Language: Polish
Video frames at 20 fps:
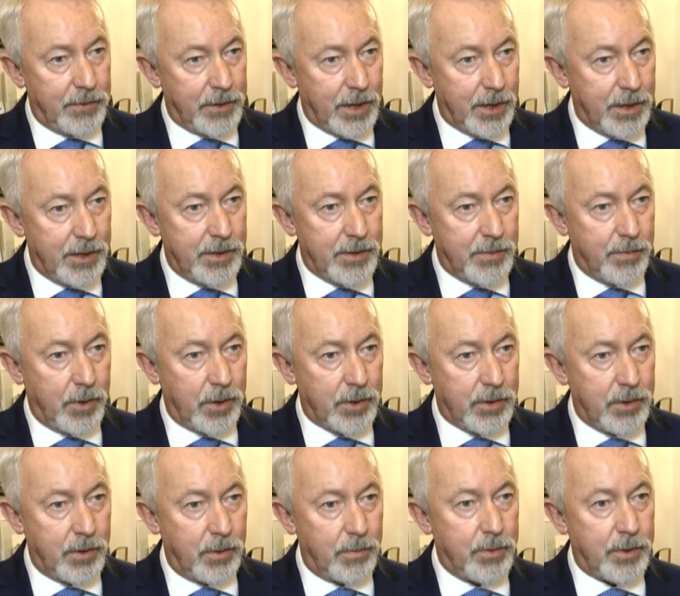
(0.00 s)
w taki
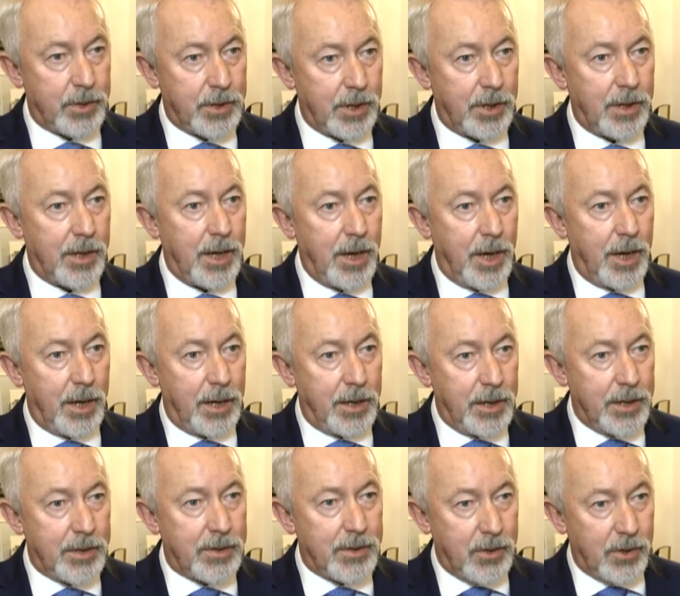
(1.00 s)
sposób, że
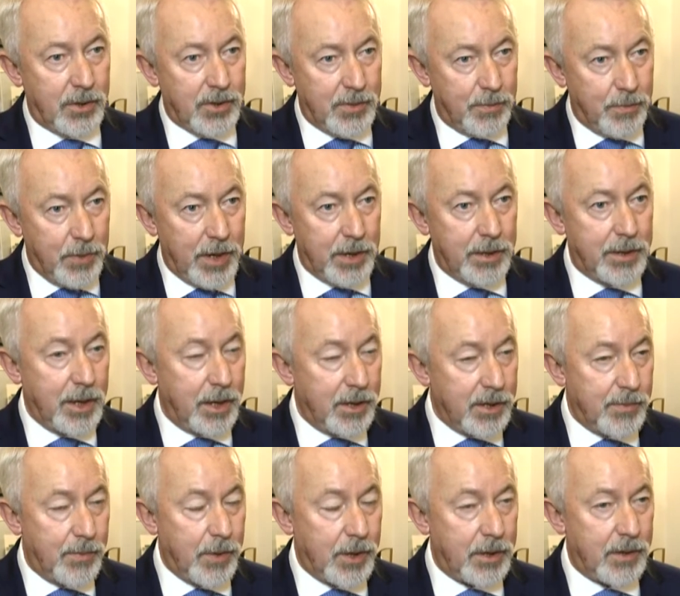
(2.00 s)
jest to spięte
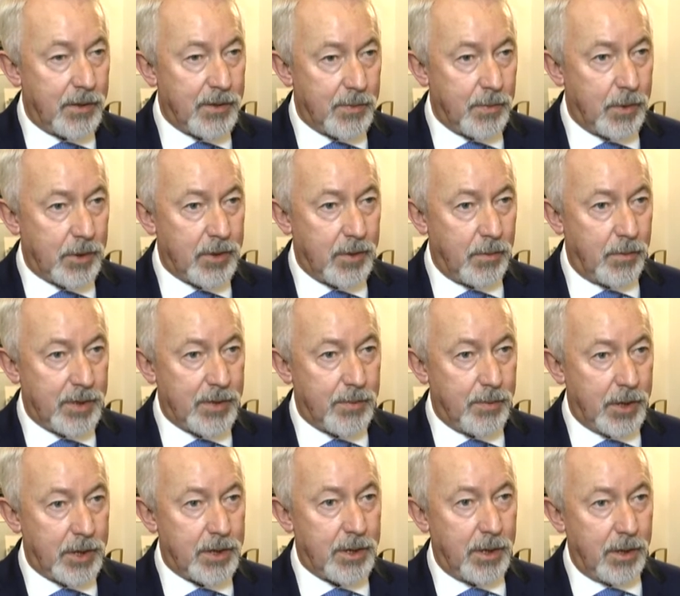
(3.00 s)
i spięte w sposób
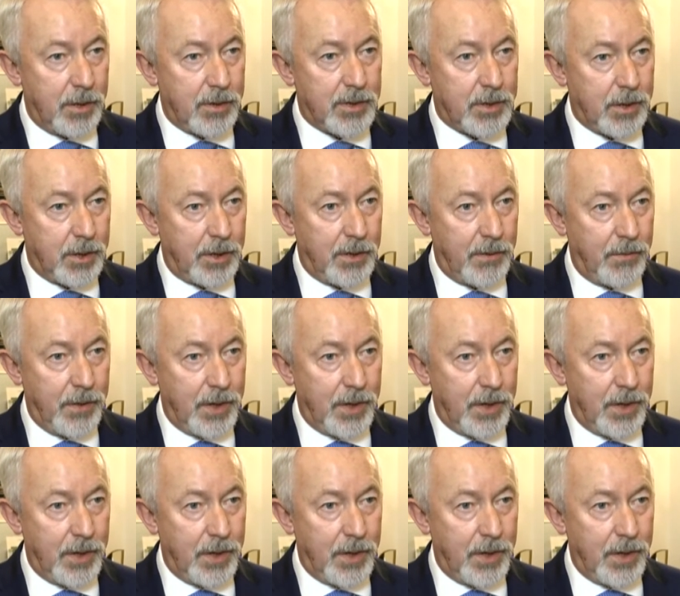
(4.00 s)
bezpieczny od strony